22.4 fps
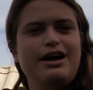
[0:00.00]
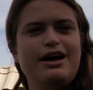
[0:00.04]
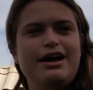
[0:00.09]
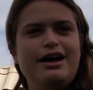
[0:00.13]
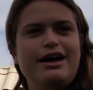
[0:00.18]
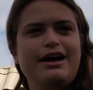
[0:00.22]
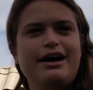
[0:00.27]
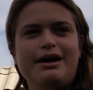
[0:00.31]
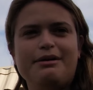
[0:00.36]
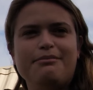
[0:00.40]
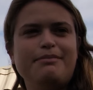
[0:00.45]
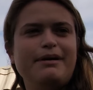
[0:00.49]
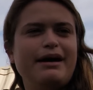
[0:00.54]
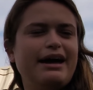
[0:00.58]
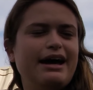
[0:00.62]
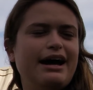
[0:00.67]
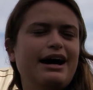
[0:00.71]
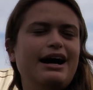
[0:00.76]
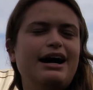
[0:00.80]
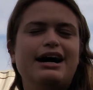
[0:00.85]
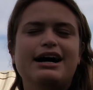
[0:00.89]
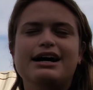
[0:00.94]
é,
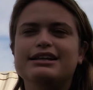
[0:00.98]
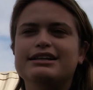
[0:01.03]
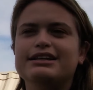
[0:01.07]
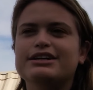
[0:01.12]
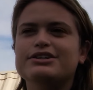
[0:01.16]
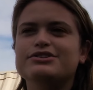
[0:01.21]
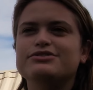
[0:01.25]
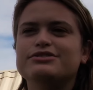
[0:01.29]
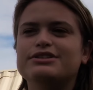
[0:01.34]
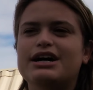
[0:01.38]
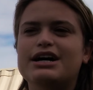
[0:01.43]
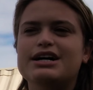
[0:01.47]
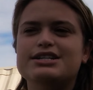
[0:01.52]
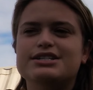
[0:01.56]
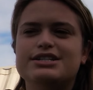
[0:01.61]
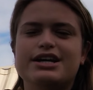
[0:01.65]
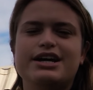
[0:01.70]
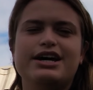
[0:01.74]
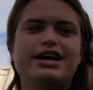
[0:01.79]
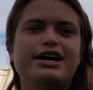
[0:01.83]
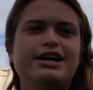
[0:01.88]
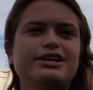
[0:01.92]
empenhada em ajudar a
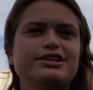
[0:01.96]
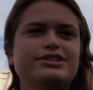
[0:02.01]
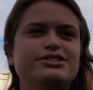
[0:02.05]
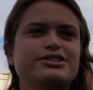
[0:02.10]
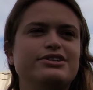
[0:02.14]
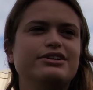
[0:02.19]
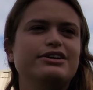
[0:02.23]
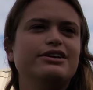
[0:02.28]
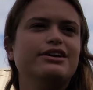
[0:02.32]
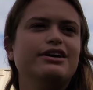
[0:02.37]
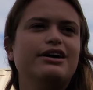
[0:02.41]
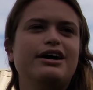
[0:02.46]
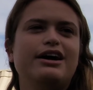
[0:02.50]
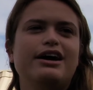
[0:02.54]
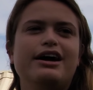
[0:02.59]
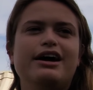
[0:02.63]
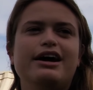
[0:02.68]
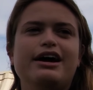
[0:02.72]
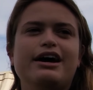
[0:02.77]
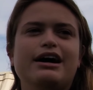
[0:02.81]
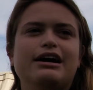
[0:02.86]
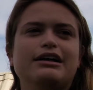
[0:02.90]
gente,
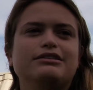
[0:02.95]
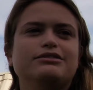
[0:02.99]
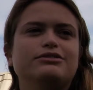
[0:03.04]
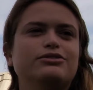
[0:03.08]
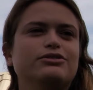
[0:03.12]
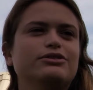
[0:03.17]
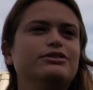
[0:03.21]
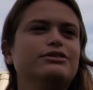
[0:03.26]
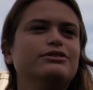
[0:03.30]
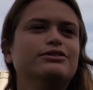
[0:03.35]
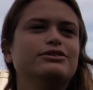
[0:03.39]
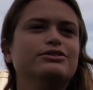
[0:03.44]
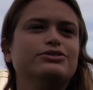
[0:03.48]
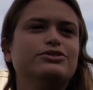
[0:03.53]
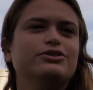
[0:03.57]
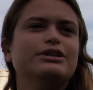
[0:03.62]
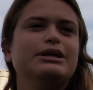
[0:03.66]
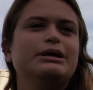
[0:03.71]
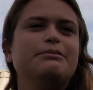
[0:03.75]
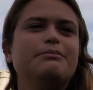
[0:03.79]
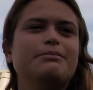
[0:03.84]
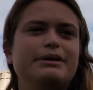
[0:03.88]
é, todo,
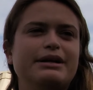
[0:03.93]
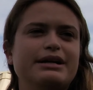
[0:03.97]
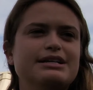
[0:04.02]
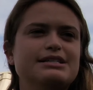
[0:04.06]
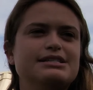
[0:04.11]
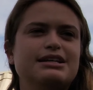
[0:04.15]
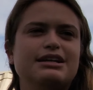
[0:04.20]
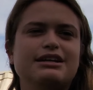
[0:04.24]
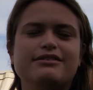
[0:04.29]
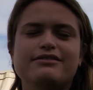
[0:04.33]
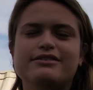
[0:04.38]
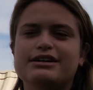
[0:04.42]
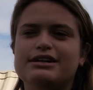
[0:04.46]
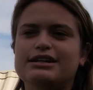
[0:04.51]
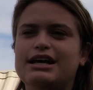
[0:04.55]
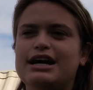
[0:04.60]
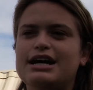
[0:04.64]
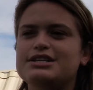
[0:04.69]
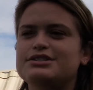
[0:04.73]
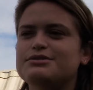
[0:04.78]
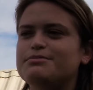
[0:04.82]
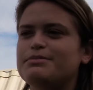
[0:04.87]
toda a empresa, na
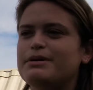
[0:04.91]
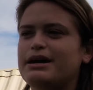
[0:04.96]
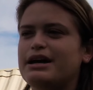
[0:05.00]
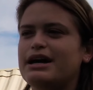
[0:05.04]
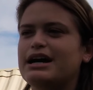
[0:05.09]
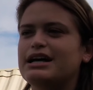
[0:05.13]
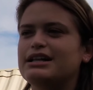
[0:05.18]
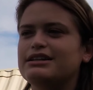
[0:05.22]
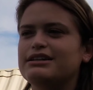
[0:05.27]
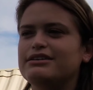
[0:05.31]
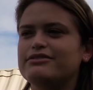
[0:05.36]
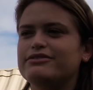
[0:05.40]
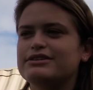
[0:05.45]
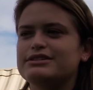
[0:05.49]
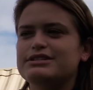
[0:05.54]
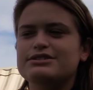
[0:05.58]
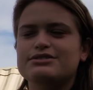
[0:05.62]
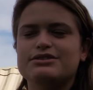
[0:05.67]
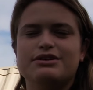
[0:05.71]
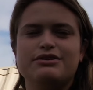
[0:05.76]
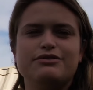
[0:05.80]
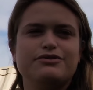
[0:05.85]
verdade, empenhada em
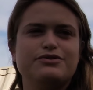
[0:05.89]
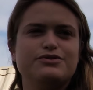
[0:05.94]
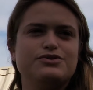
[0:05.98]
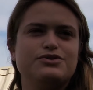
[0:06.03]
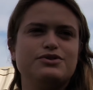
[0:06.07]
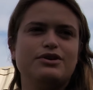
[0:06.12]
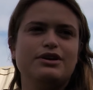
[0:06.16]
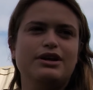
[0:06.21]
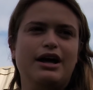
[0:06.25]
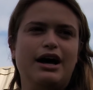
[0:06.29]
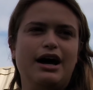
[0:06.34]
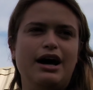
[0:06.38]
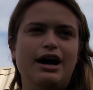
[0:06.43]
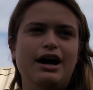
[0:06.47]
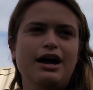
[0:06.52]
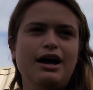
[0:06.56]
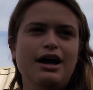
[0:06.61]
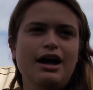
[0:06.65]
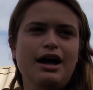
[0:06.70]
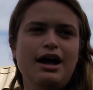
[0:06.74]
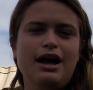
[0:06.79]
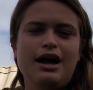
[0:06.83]
fazer isso funcionar.
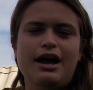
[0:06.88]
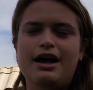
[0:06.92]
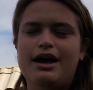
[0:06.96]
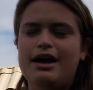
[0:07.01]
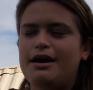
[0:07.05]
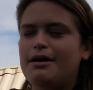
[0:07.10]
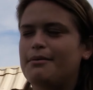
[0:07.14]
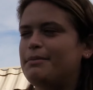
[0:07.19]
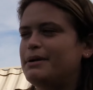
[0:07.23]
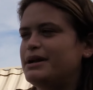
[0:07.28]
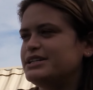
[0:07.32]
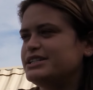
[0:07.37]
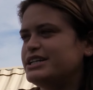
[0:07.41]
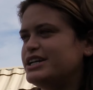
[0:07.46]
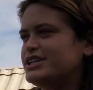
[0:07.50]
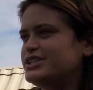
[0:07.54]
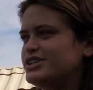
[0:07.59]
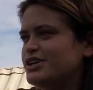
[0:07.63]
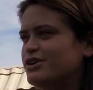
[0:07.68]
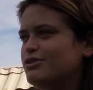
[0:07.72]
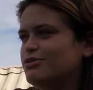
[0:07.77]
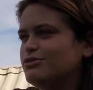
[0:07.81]
É, a
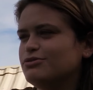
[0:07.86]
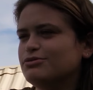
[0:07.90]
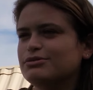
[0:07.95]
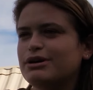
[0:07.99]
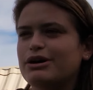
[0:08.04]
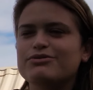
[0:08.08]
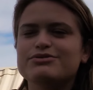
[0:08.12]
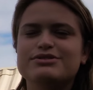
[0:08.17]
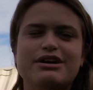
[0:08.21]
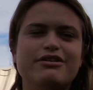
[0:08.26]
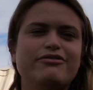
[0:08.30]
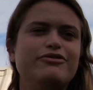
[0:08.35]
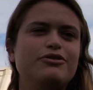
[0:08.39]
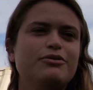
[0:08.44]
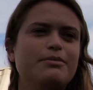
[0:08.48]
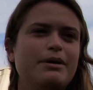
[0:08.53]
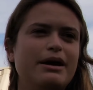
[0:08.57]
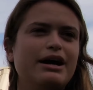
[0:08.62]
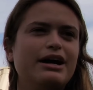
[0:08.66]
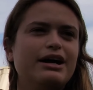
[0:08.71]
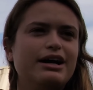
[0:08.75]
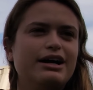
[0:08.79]
gente é um, é um, desafio
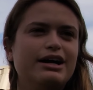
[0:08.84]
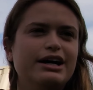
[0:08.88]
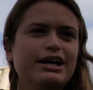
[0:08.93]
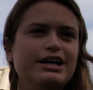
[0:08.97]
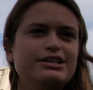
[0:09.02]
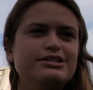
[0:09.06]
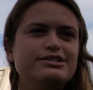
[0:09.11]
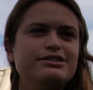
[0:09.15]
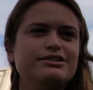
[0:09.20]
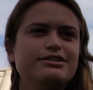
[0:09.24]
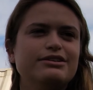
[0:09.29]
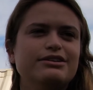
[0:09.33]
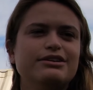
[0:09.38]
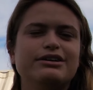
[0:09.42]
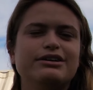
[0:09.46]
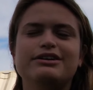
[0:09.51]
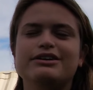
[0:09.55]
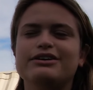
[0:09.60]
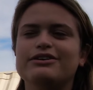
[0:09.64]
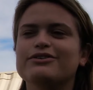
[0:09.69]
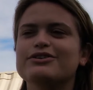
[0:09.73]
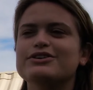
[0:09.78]
bem grande
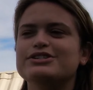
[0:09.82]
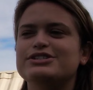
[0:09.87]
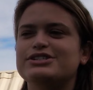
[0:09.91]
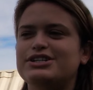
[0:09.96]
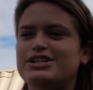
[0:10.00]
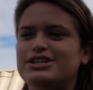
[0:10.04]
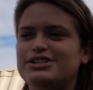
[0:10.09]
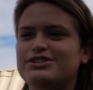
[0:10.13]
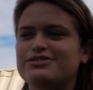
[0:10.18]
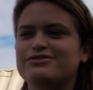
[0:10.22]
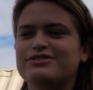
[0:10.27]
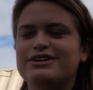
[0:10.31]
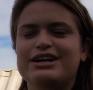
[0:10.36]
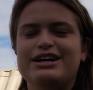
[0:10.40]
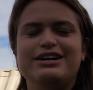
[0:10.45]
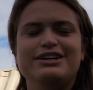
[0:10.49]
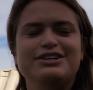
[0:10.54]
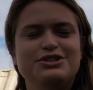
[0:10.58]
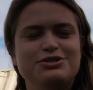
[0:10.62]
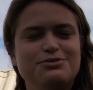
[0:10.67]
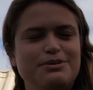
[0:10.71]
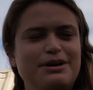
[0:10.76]
e hoje a gente
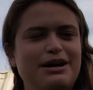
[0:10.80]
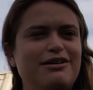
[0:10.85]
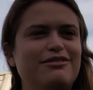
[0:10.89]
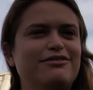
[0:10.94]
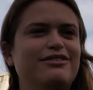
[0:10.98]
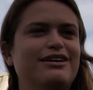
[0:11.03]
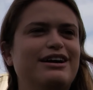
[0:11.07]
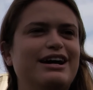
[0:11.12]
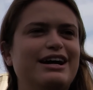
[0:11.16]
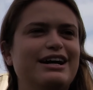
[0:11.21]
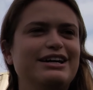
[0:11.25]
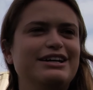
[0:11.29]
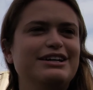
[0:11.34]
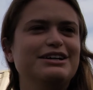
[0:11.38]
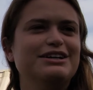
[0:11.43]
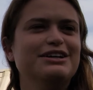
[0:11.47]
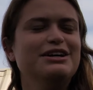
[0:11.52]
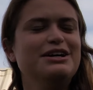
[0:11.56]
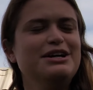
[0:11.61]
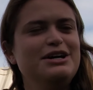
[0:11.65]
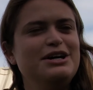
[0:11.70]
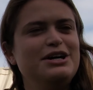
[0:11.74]
vai desbravar
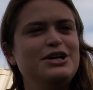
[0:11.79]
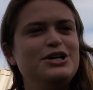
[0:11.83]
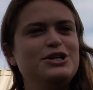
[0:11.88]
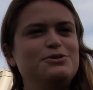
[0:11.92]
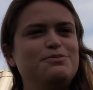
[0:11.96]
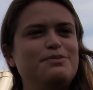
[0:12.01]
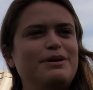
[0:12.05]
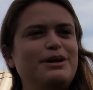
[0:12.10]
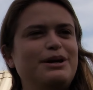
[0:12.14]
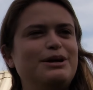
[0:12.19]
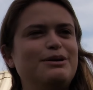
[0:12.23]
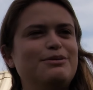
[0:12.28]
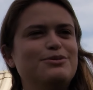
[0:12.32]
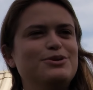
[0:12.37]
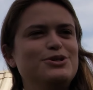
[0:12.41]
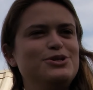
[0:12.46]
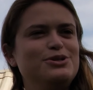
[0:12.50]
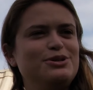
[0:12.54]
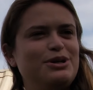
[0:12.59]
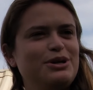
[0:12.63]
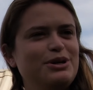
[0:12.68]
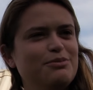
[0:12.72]
aí.
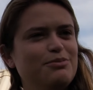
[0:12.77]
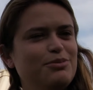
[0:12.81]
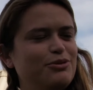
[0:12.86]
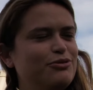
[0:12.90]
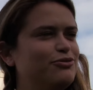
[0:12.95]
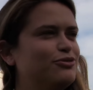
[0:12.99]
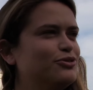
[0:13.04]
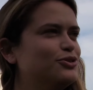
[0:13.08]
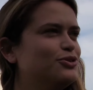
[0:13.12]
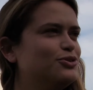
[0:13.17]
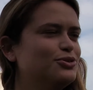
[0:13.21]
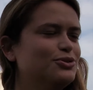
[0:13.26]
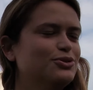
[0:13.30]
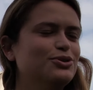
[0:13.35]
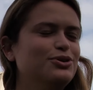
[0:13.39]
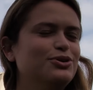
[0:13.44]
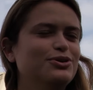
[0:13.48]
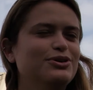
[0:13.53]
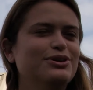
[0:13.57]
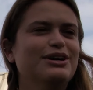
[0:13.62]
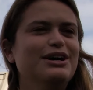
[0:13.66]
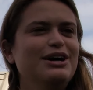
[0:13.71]
Esperamos que para o
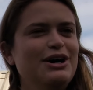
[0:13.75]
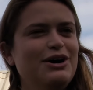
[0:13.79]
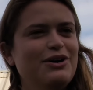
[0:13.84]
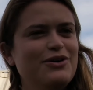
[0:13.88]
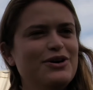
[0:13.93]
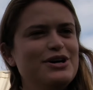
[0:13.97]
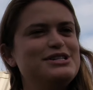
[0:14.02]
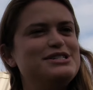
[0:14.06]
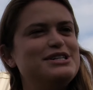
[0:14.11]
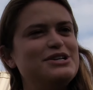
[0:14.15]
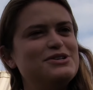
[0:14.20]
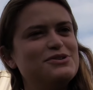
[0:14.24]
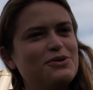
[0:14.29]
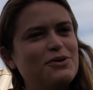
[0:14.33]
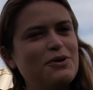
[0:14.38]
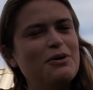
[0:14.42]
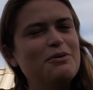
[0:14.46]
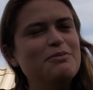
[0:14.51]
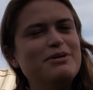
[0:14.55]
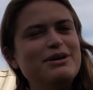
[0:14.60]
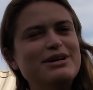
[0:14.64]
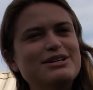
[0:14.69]
futuro, hoje seja um
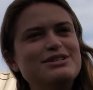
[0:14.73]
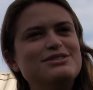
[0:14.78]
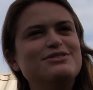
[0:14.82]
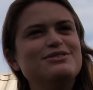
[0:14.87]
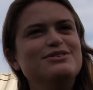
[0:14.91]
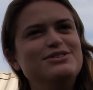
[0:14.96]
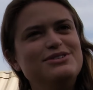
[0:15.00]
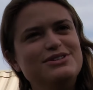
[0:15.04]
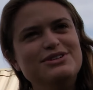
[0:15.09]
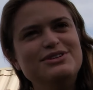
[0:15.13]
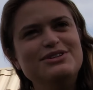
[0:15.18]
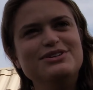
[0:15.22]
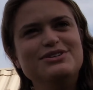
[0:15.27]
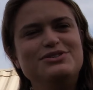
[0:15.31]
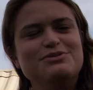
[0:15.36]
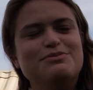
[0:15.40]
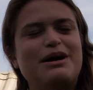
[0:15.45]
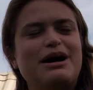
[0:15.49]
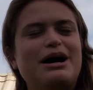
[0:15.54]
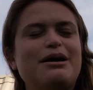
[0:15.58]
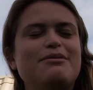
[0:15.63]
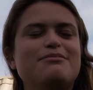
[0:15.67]
começo de, de
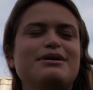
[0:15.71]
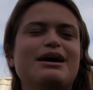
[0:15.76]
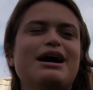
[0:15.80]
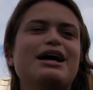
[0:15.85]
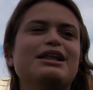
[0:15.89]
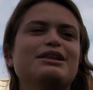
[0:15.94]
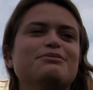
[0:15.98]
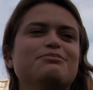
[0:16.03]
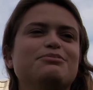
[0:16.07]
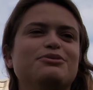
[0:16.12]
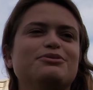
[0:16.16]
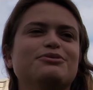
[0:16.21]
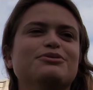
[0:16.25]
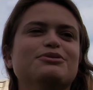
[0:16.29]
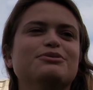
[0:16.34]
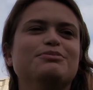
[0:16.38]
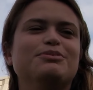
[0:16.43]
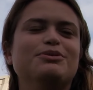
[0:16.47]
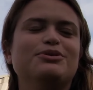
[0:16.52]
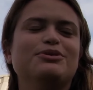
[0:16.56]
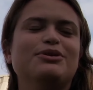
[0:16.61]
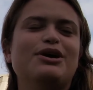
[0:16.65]
uma caminhada
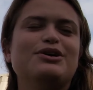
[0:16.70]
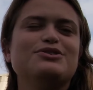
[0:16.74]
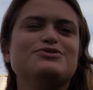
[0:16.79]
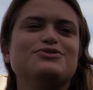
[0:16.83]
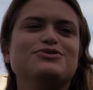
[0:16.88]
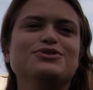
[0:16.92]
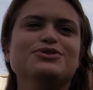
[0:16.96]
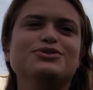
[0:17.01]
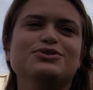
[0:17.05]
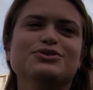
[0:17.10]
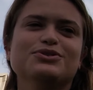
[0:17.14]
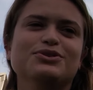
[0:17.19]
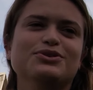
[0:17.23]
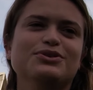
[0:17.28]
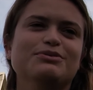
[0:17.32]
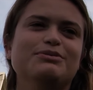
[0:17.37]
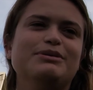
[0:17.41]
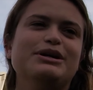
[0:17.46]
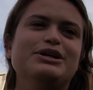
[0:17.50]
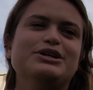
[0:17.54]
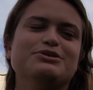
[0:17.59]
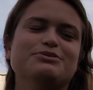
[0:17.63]
para o nosso futuro
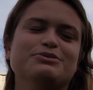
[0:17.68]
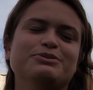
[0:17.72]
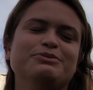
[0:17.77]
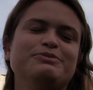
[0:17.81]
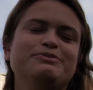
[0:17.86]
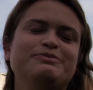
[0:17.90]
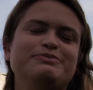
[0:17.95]
mesmo.